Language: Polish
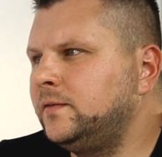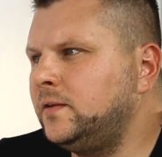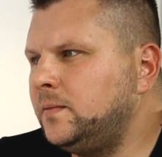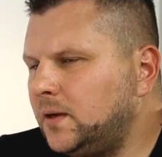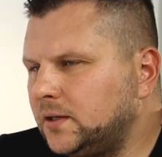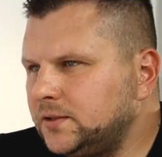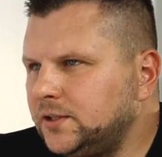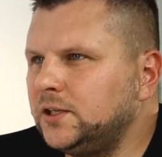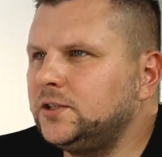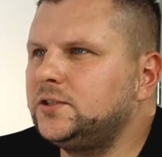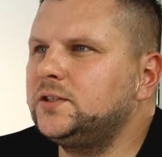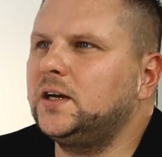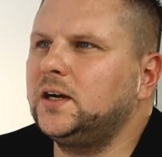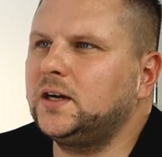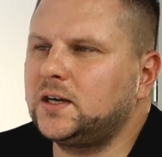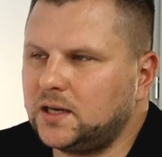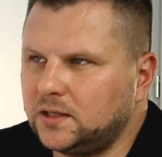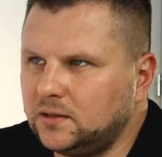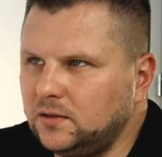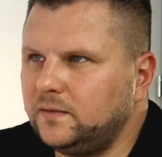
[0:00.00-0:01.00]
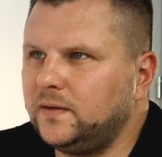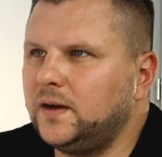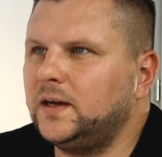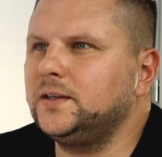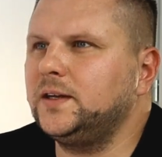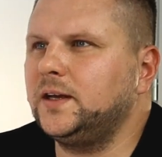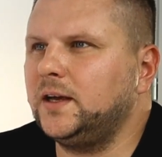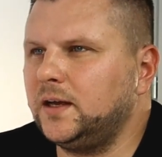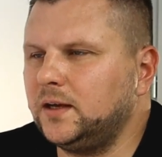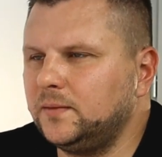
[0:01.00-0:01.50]
Wyblaknięcia,
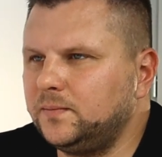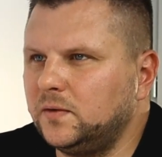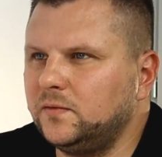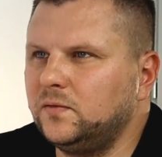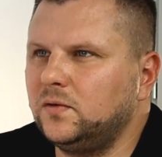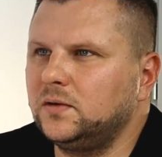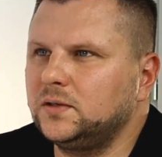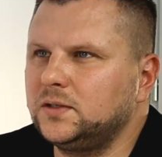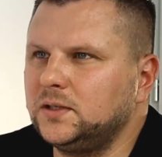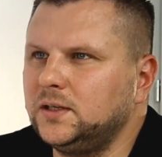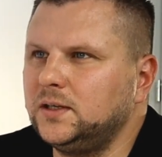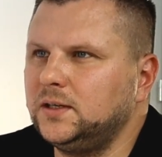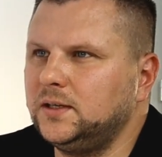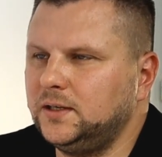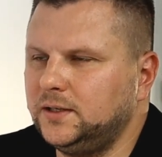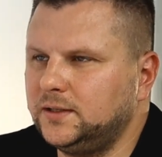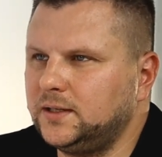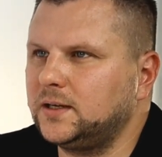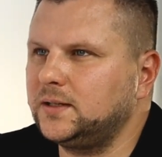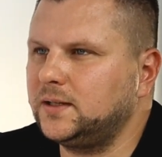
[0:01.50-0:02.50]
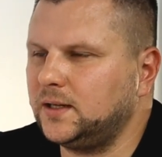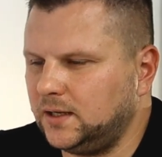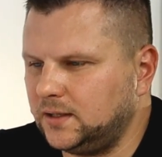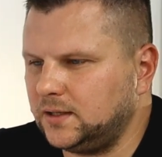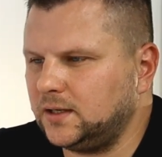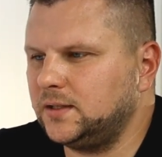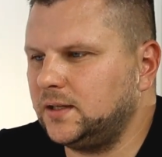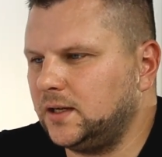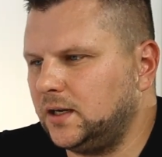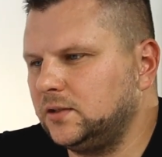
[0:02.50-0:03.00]
kredowanie, tak. powłoki i tak dalej,
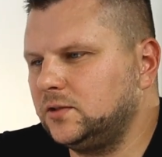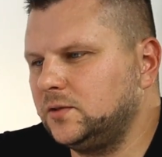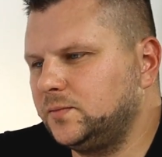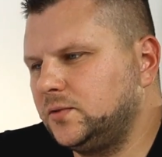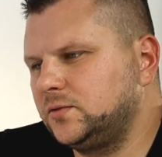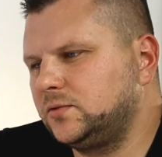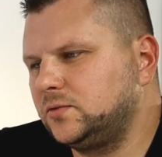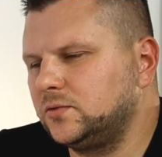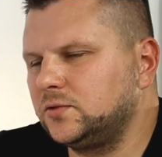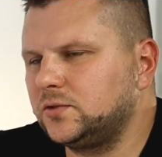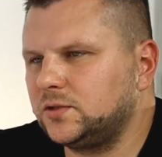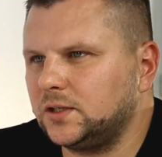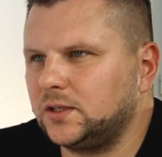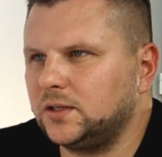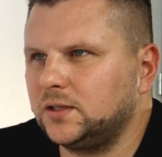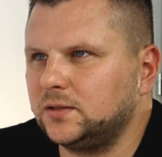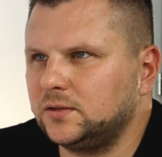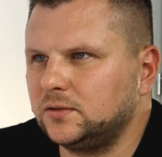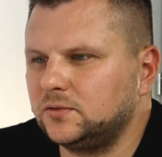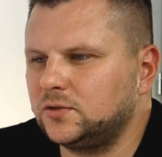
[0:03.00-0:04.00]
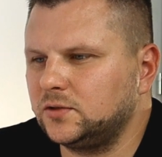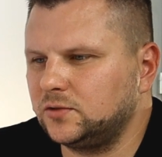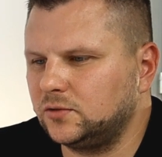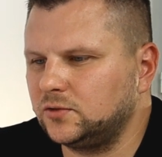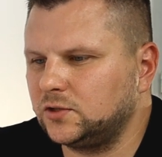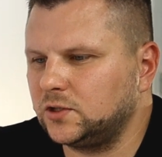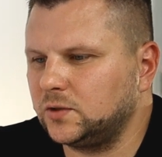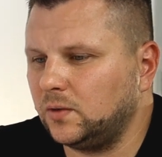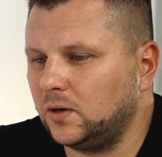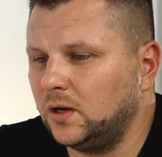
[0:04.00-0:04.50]
i tak dalej. To po prostu już się, już się
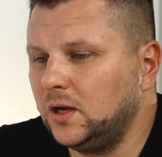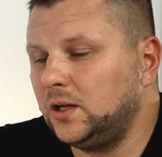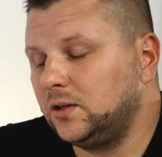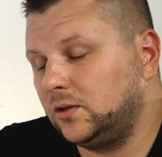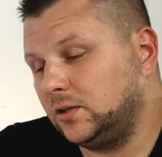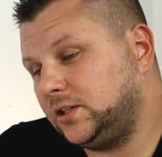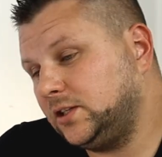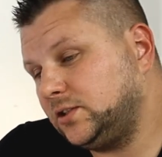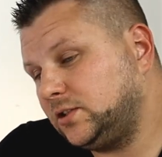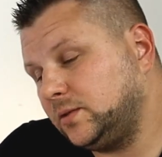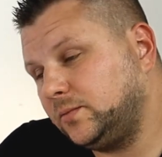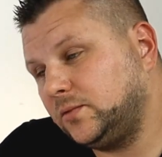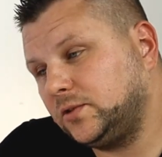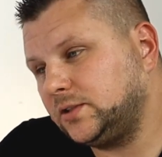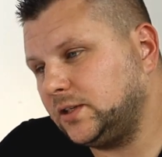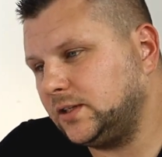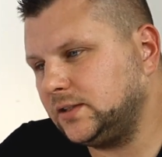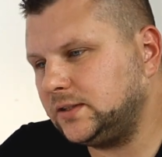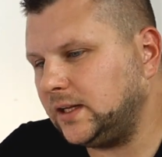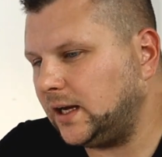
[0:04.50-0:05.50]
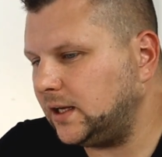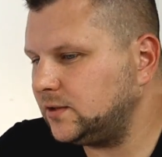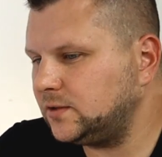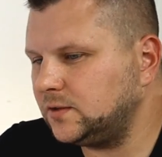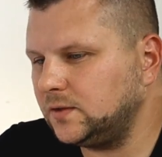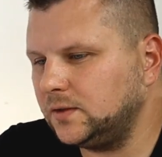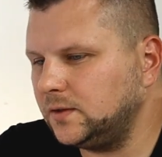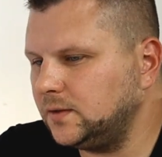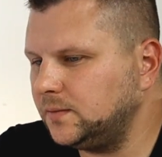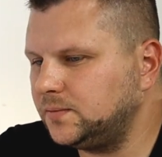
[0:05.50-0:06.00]
zużyło. To też się może
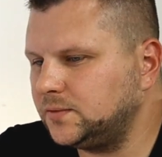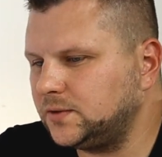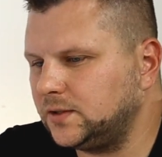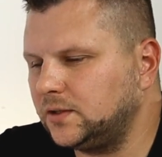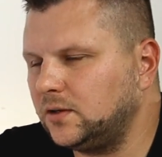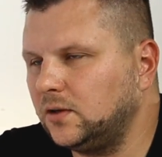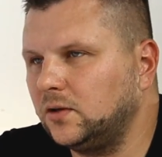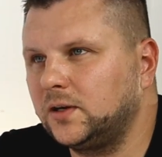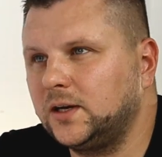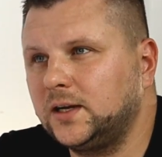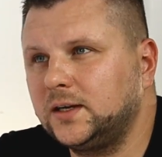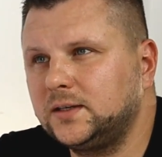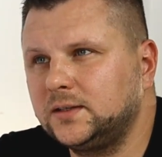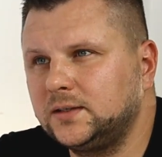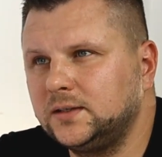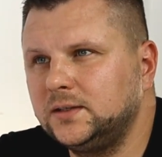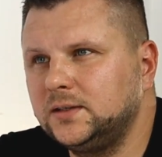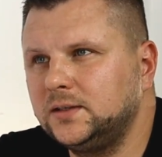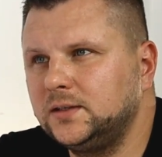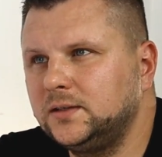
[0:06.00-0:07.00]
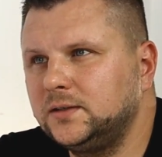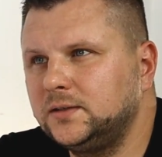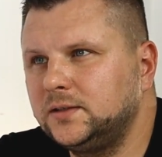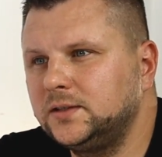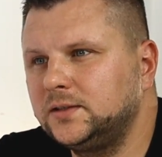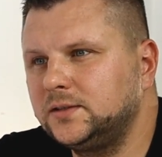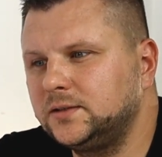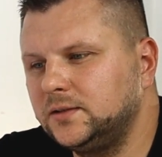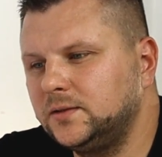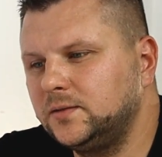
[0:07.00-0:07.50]
stać y, przy kolorach y,
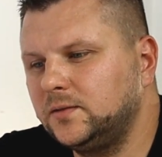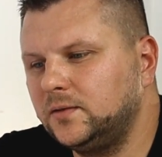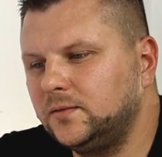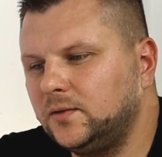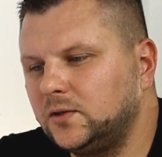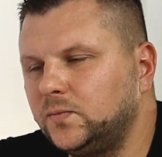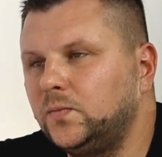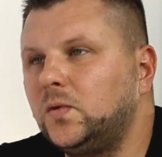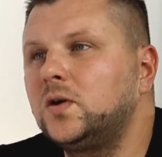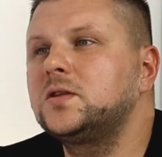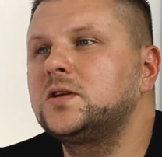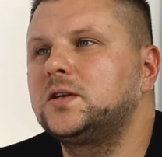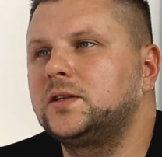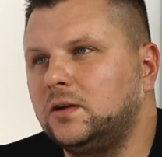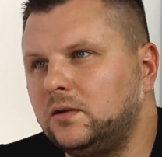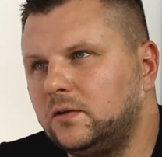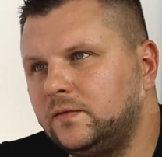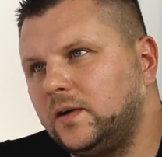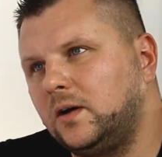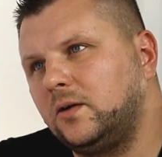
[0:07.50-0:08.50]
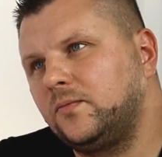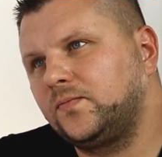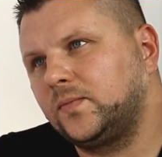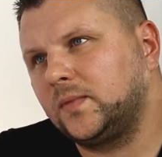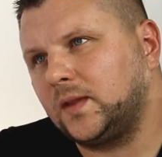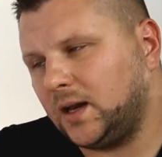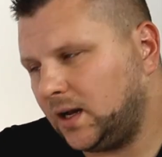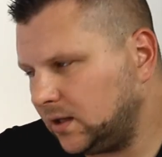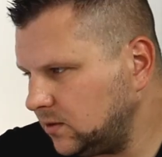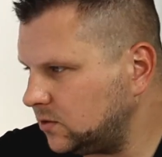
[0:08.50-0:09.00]
tych odpornych na UV,
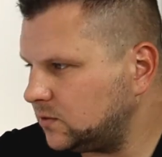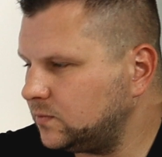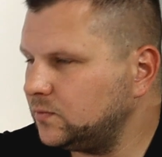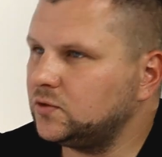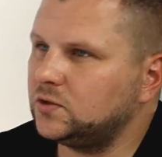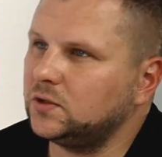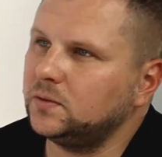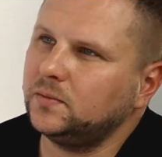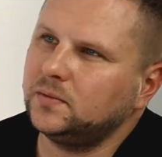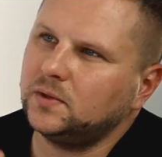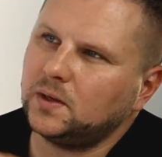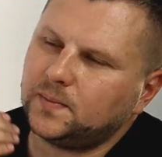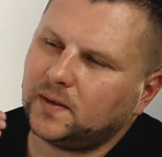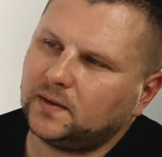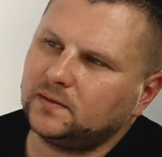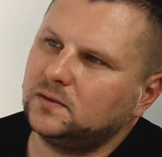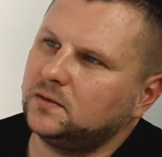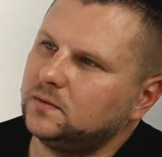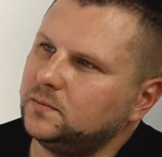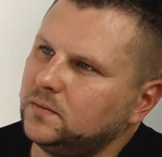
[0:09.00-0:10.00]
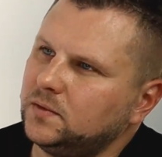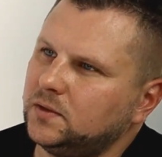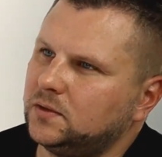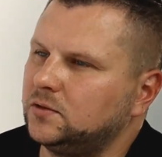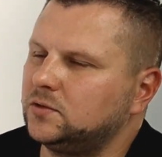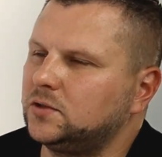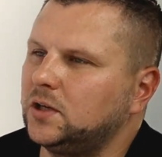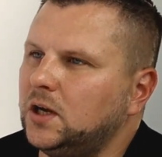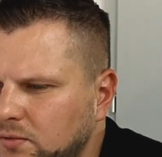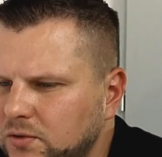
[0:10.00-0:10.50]
ale to już musimy naprawdę
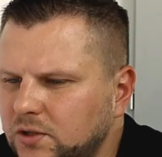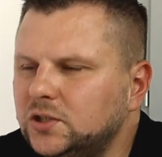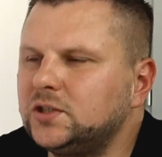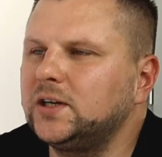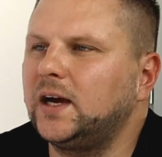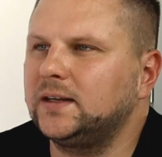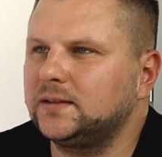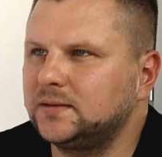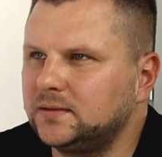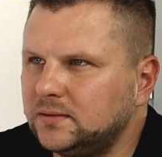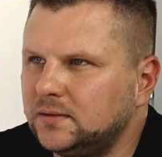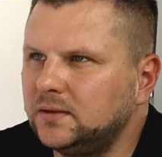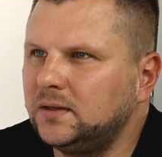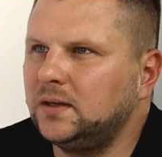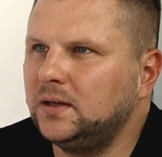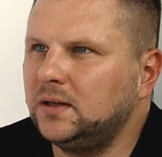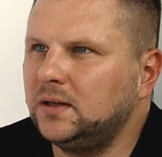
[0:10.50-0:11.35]
minąć długi czas.